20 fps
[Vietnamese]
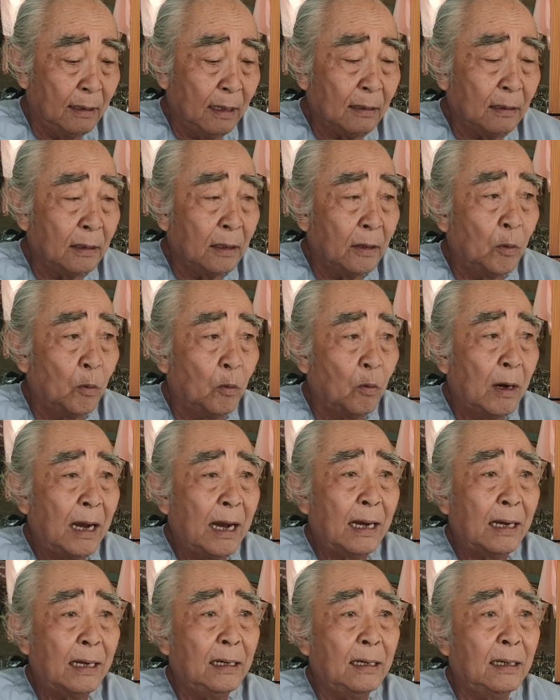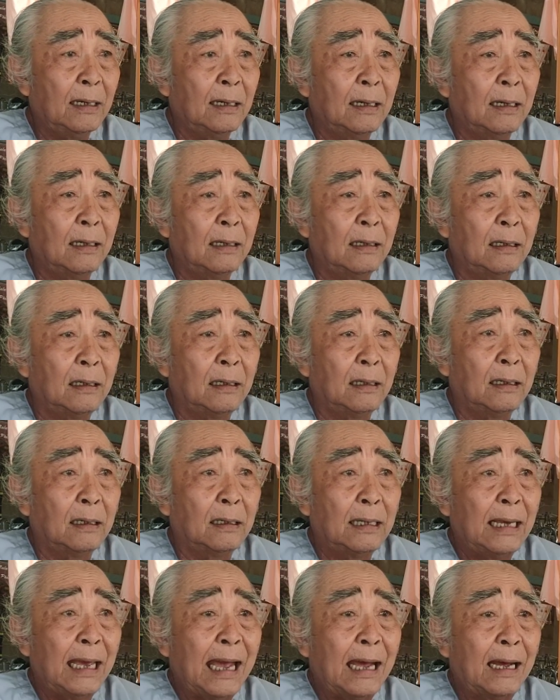rất nhiều qua cái ờ,
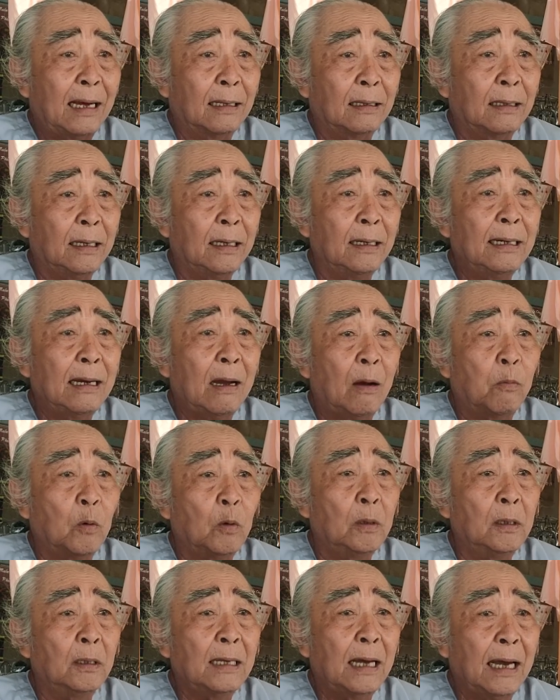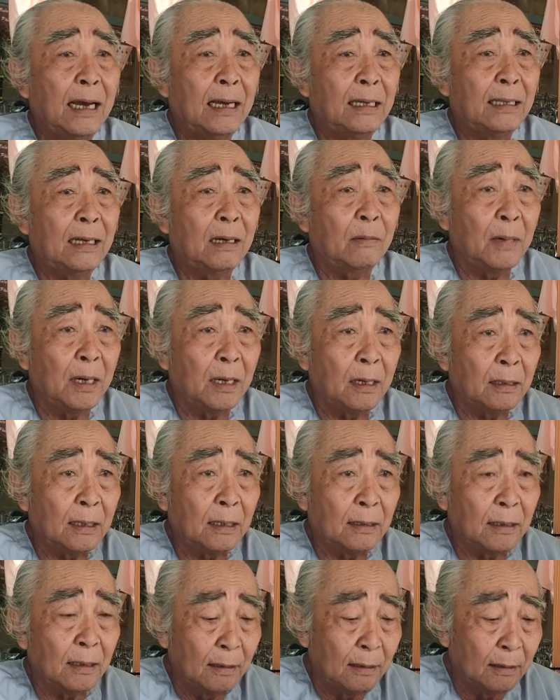lời vàng tiếng ngọc của đức thầy thăng mơ
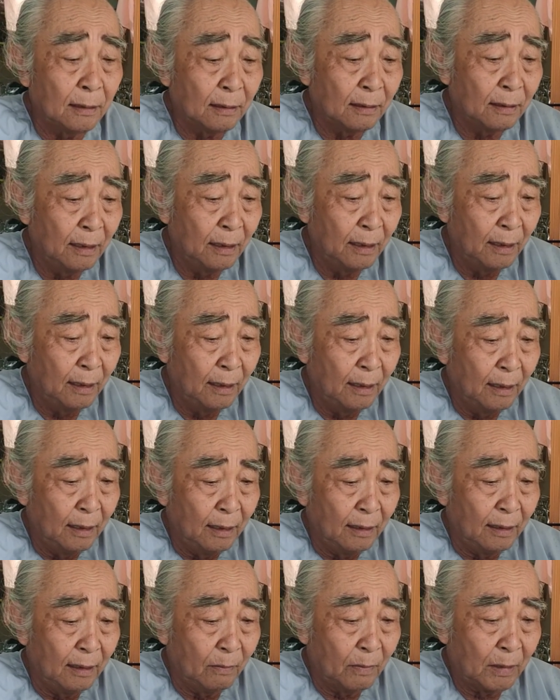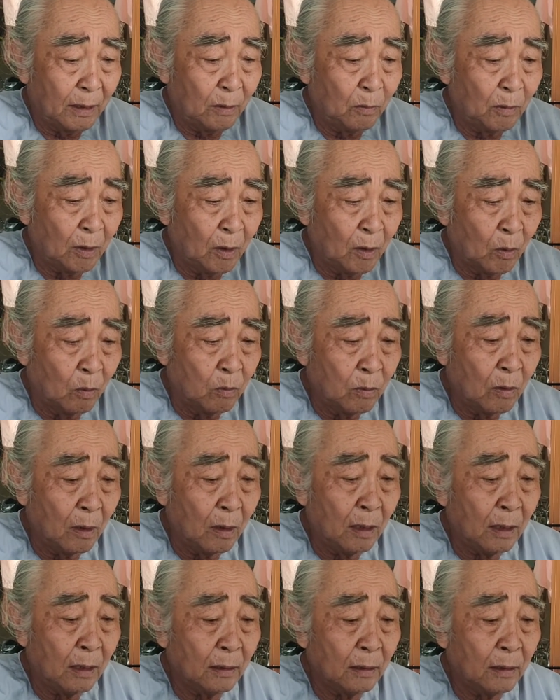thăng thương nhưng mà chúng tôi cũng
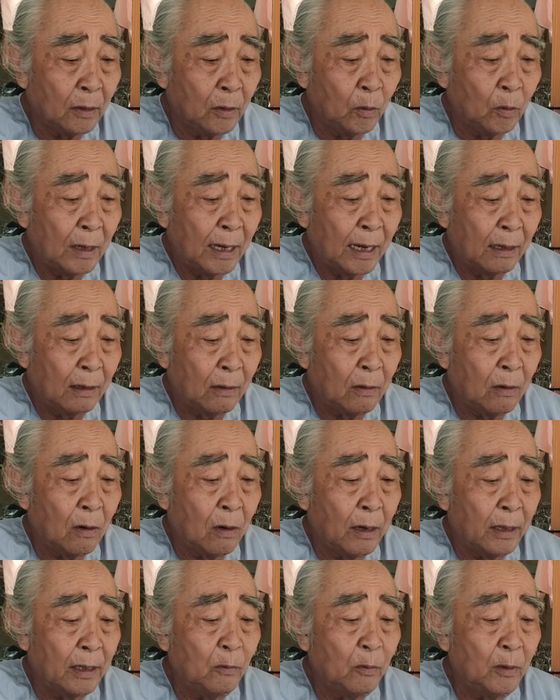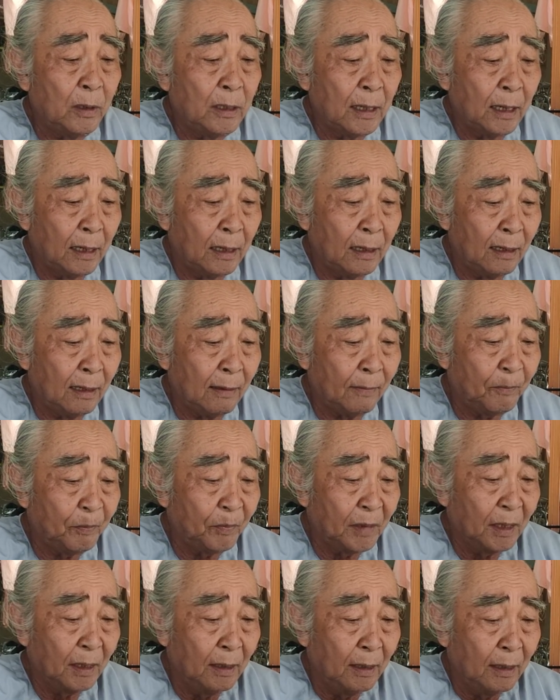có nhiều lần có hỏi với quý vị đó
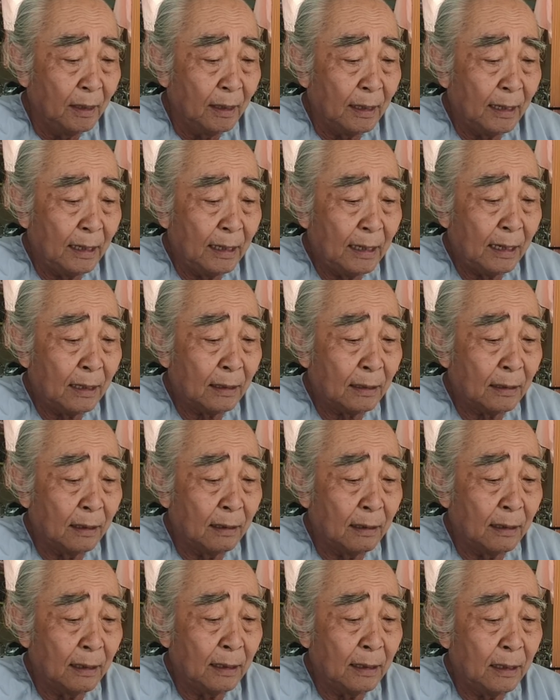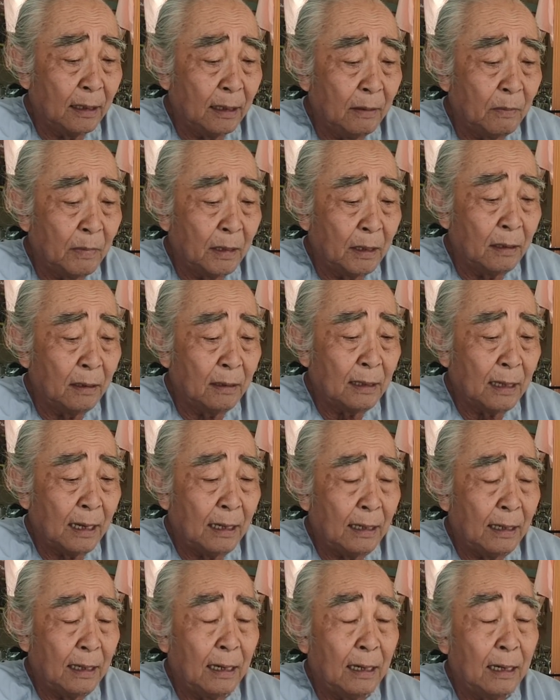cái na từ cái khi mà đức
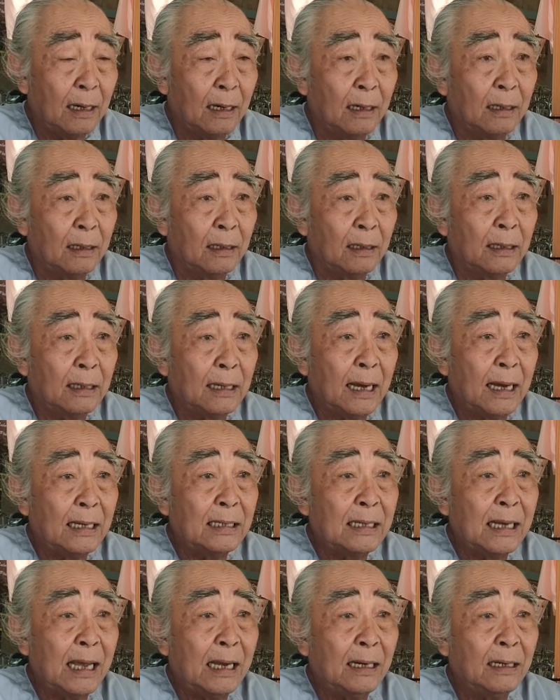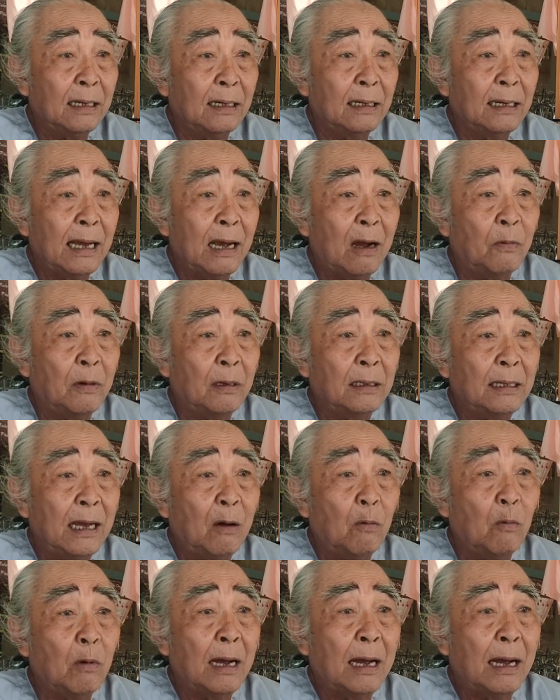thầy ra đời khai sáng nền đạo phật
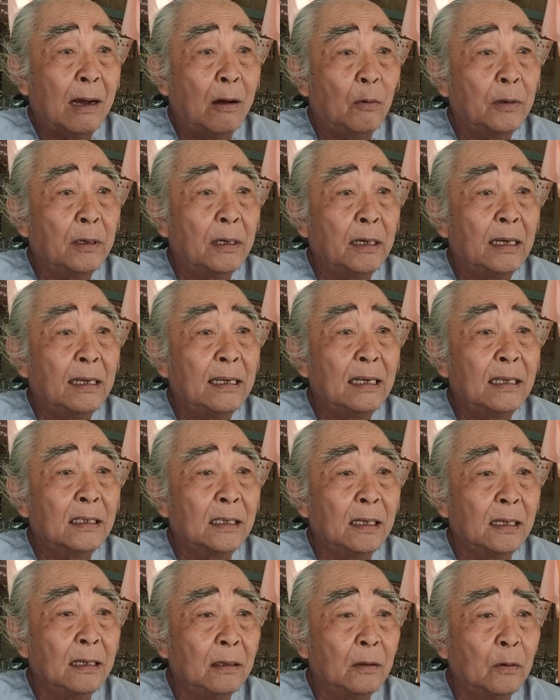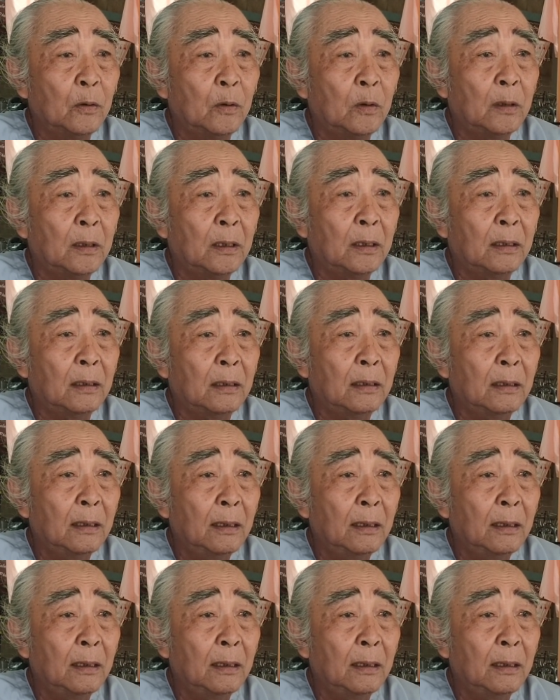giáo hòa hảo dị nhân sinh của